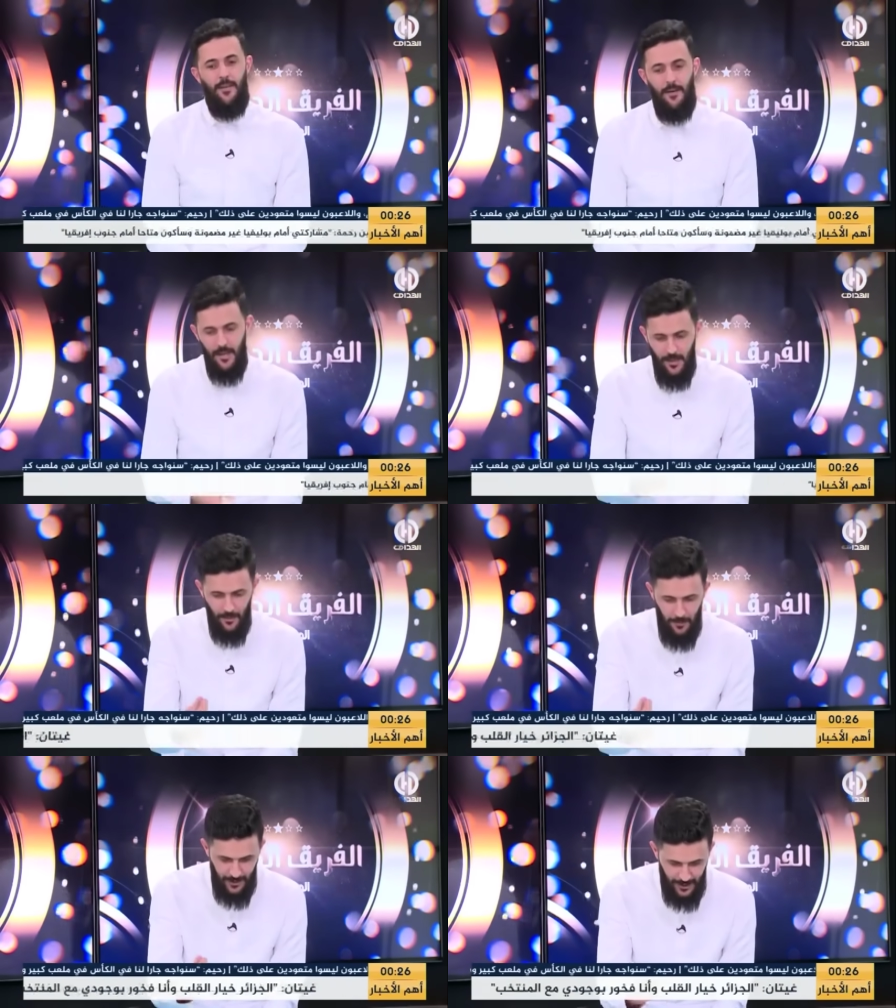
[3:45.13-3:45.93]
ما لعبش
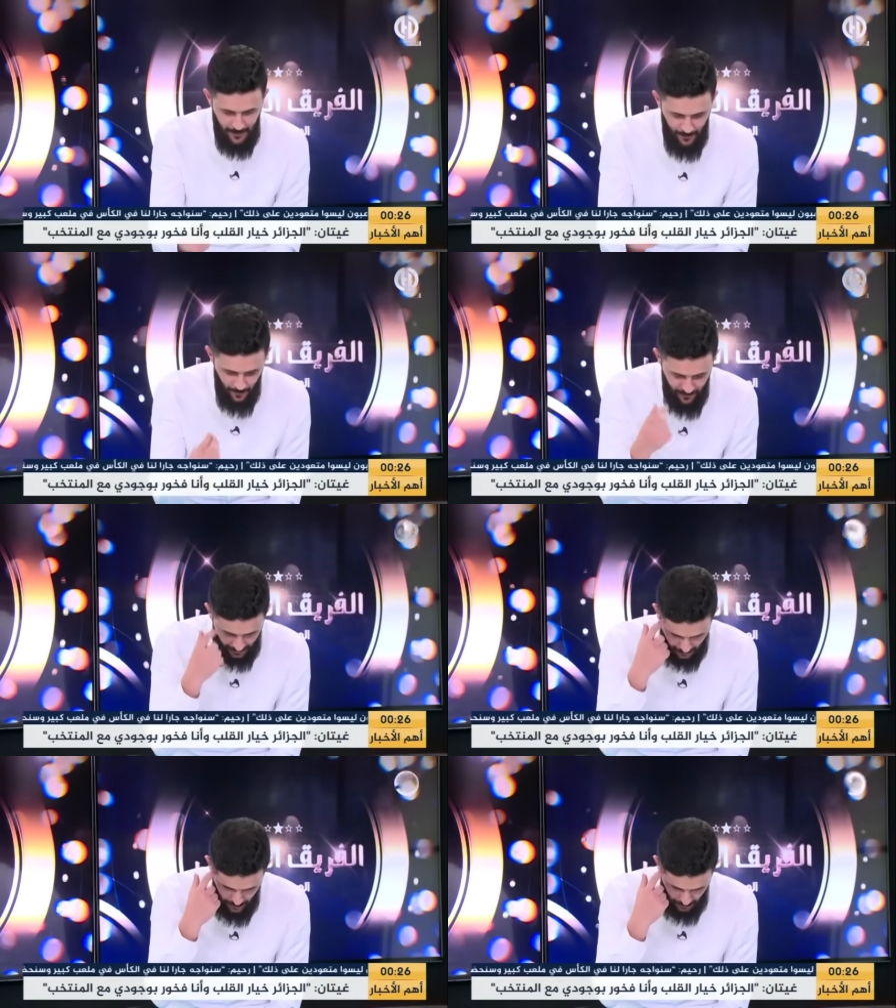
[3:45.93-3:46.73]
خلينا باش نكملوا
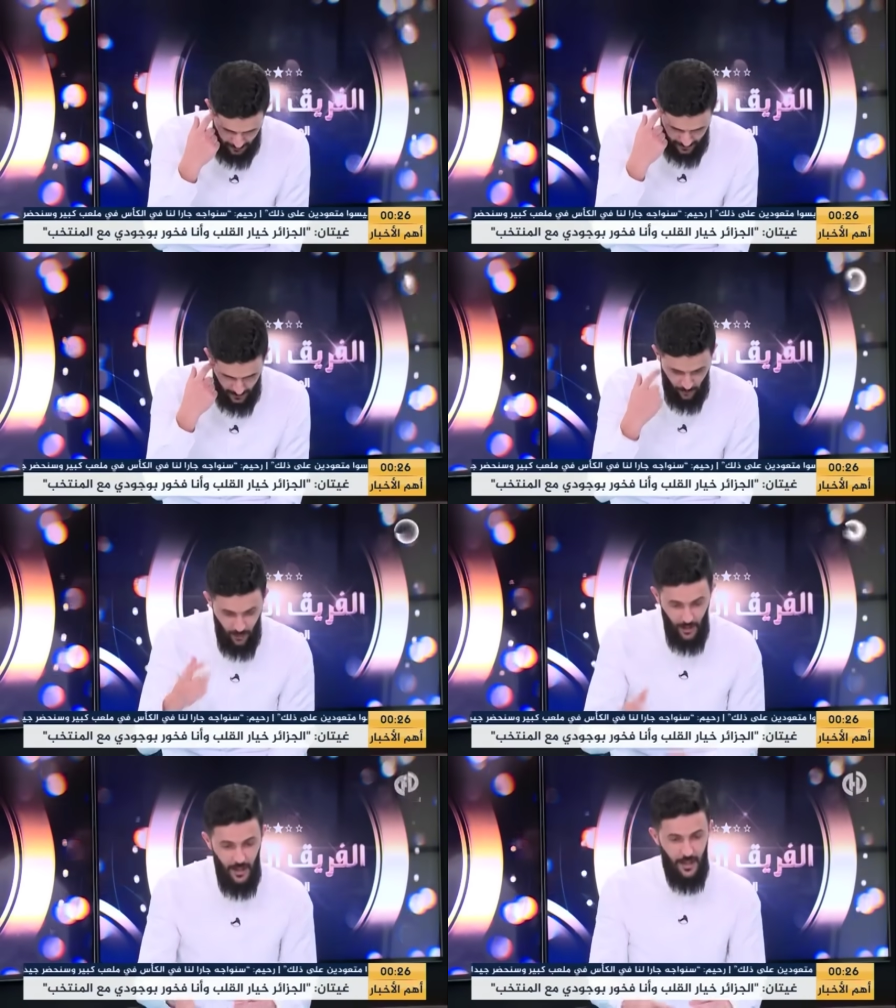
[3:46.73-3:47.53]
الفكره واش آه. حبيت
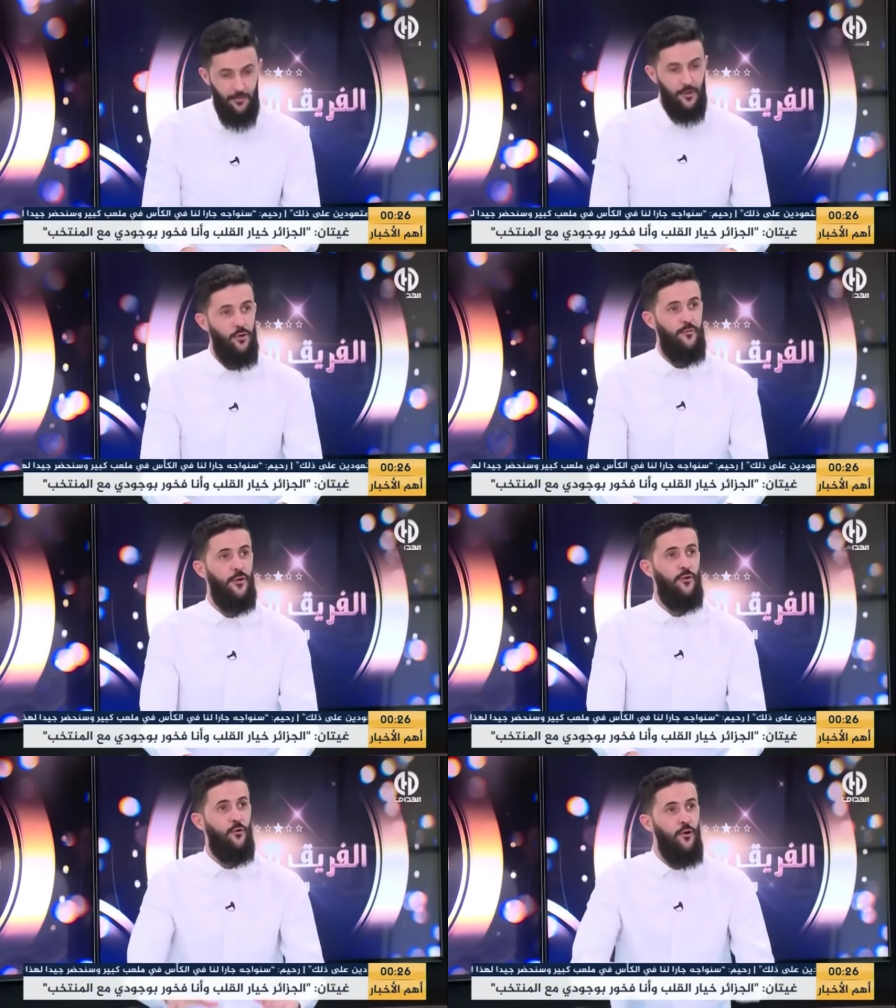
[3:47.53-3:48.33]
نقول لما
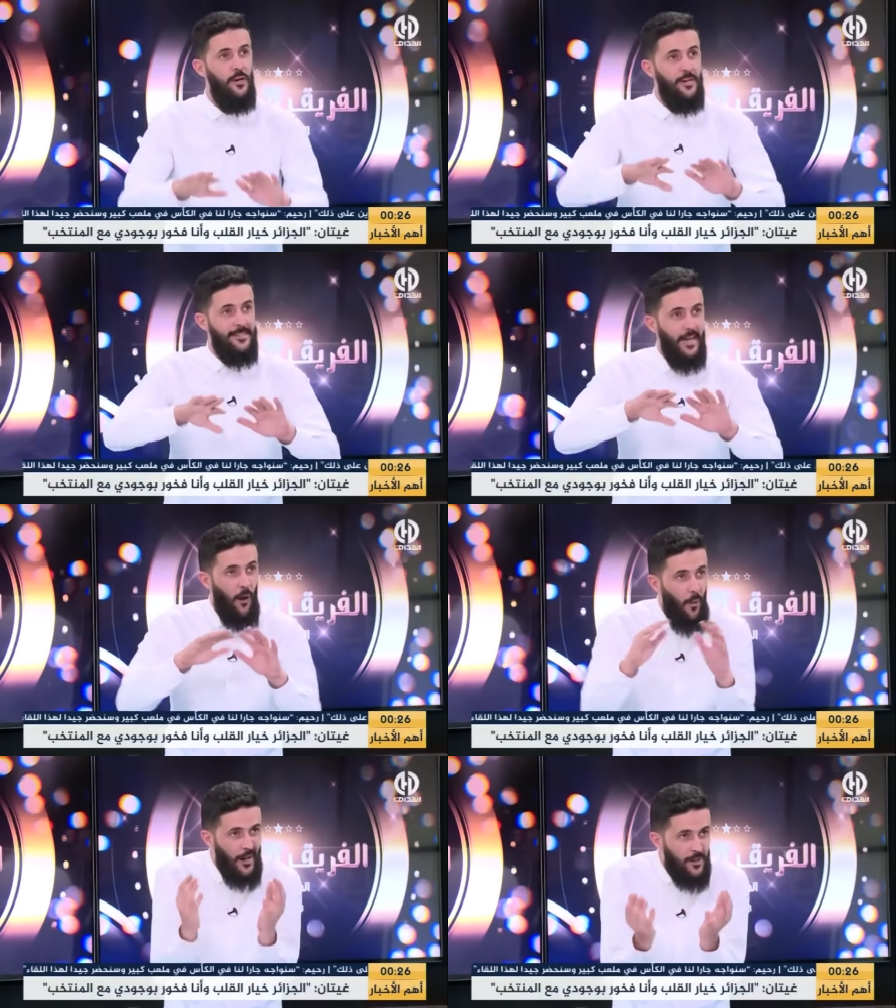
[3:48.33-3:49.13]
تشوف انه
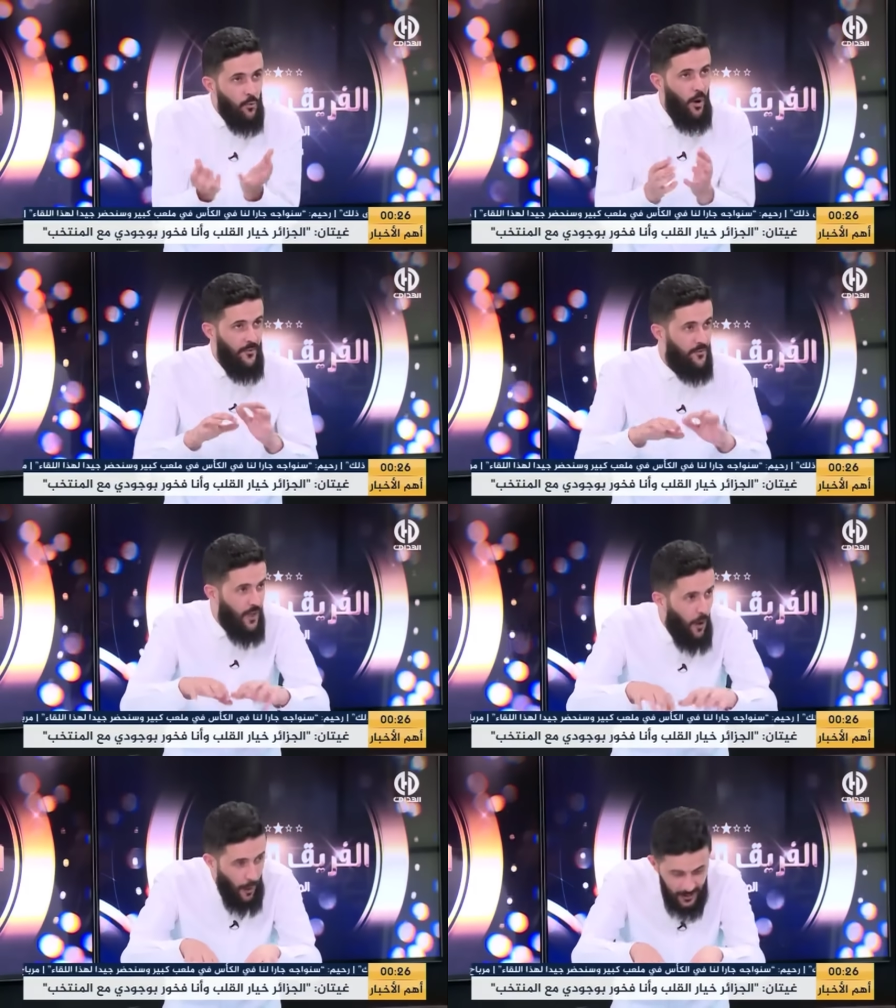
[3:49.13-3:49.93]
نواه واحد
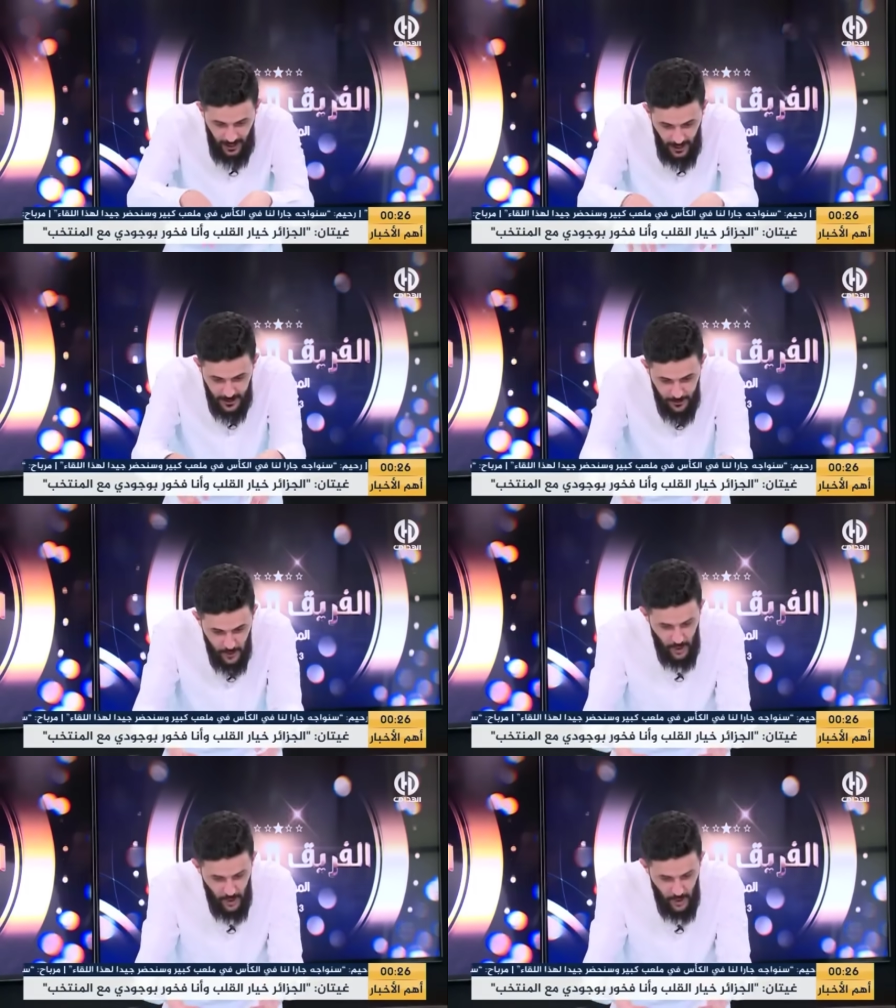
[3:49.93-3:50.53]
النواه كانت